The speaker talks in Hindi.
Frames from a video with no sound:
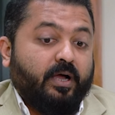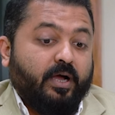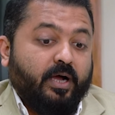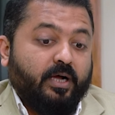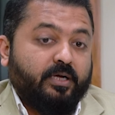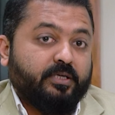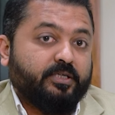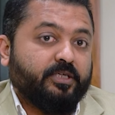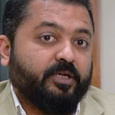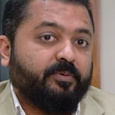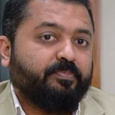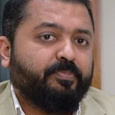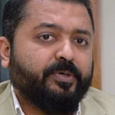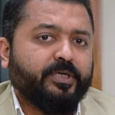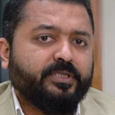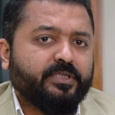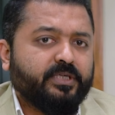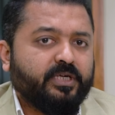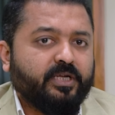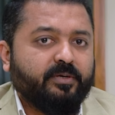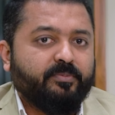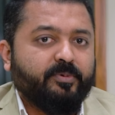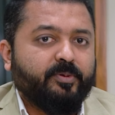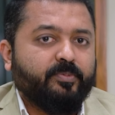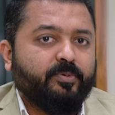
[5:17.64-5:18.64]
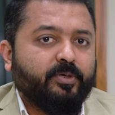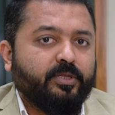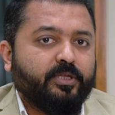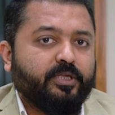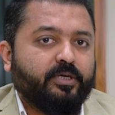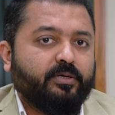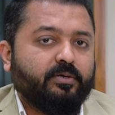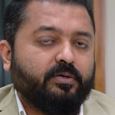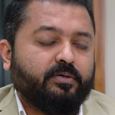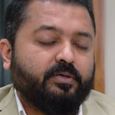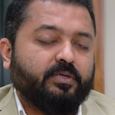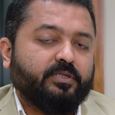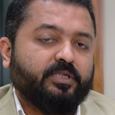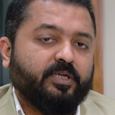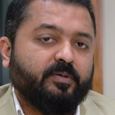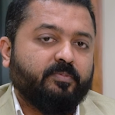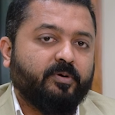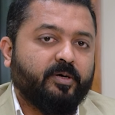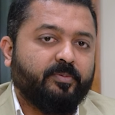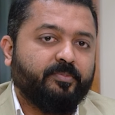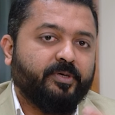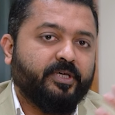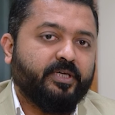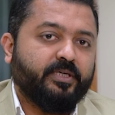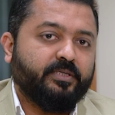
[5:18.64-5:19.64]
अक्सर पेशेंट हमें बोलते हैं डॉक्टर साहब
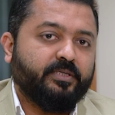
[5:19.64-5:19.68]
हमें